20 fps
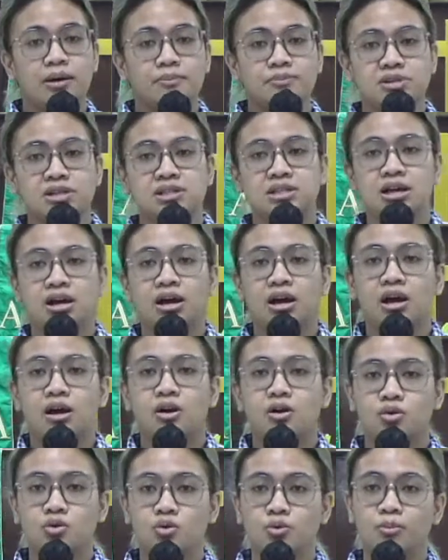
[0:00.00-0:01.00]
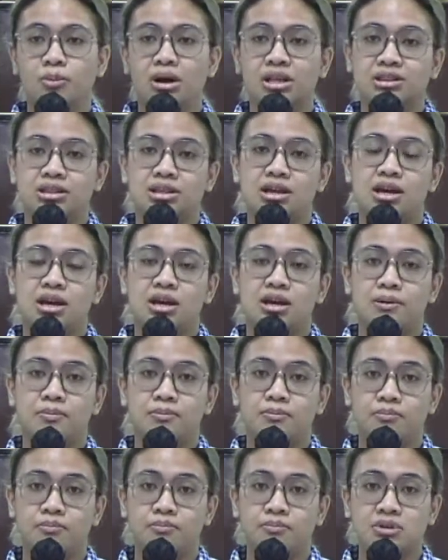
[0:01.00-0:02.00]
sejarah umatnya
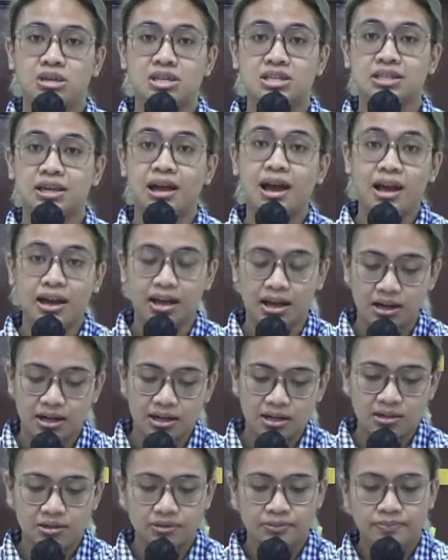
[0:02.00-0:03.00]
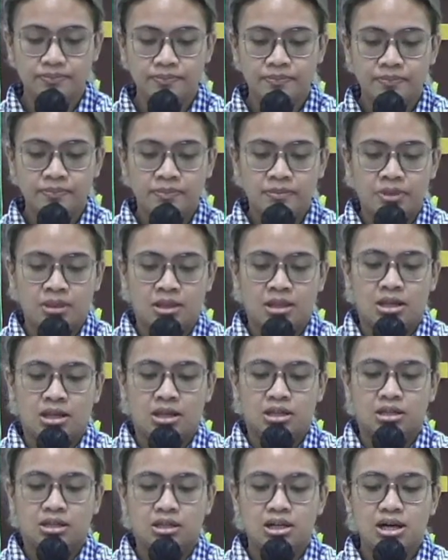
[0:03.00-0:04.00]
Israel
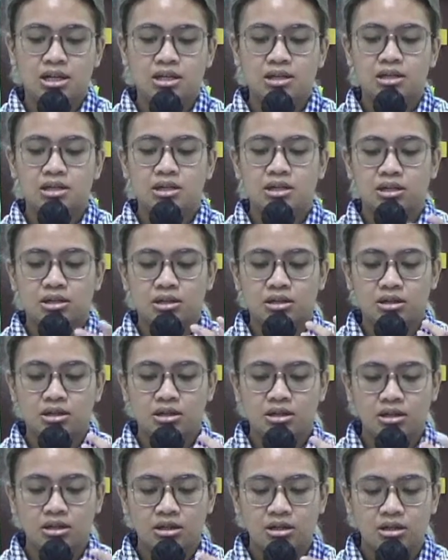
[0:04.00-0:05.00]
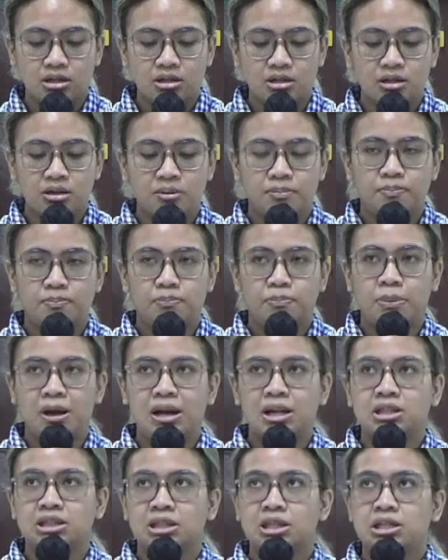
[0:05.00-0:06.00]
dan eh,
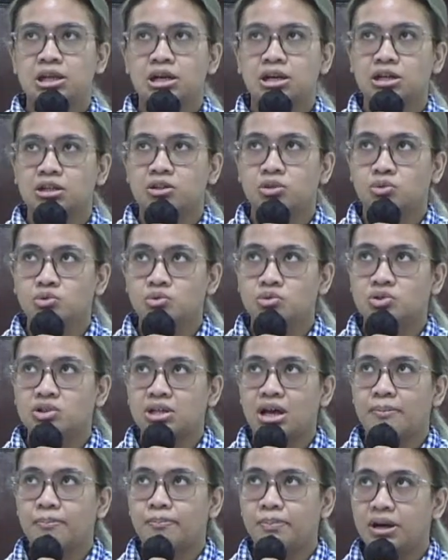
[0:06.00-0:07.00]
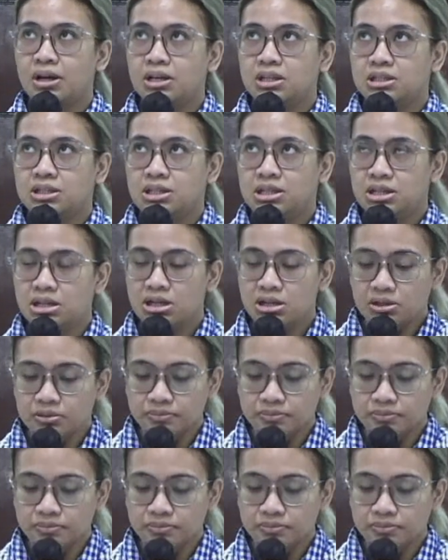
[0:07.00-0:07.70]
paling tidak itu sampai di